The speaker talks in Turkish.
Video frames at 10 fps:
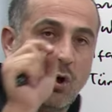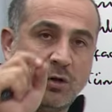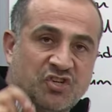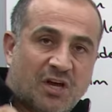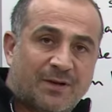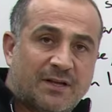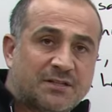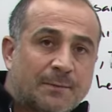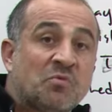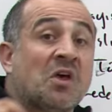
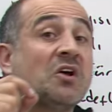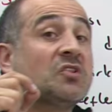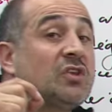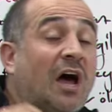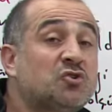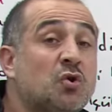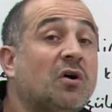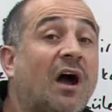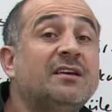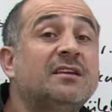ölçebilir daha
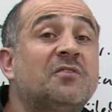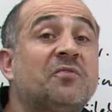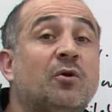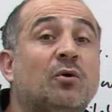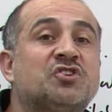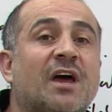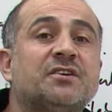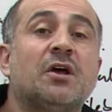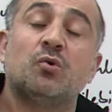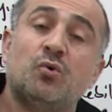çok hangi hedefleri
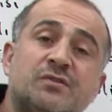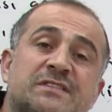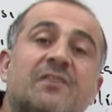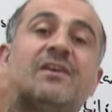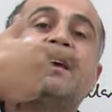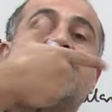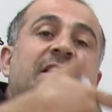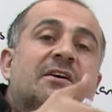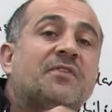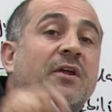ölçer? Üst seviyedeki
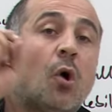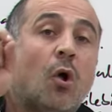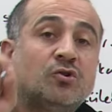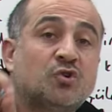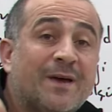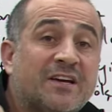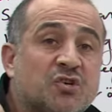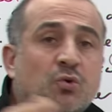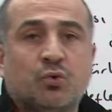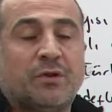hedefleri ölçmek
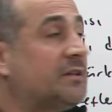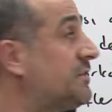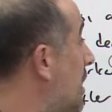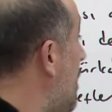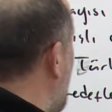için kullanılır.